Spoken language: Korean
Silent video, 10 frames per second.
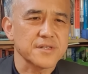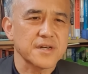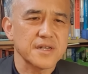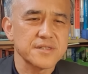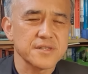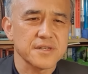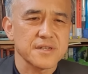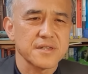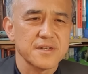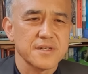그러다가 이제
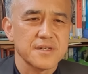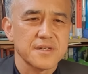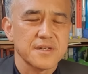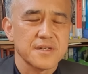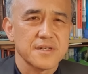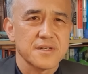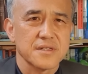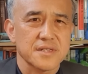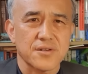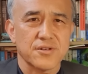
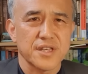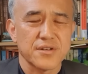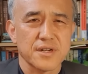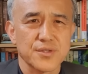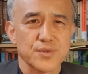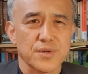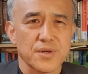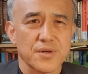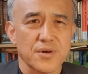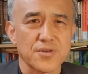사건이 일어나죠.
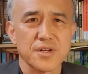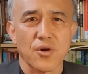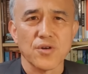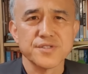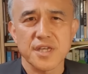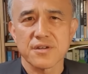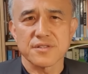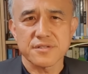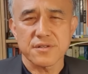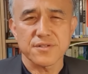어느 날 언제
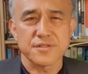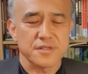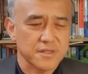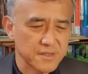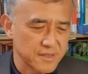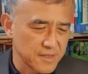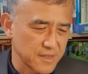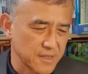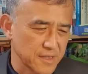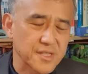이걸 쓸 것이냐.
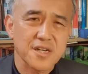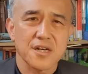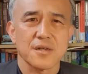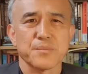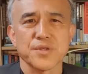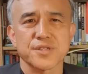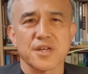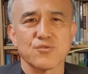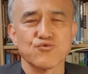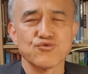제가 몇
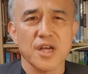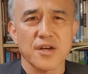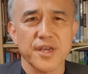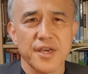차례 우다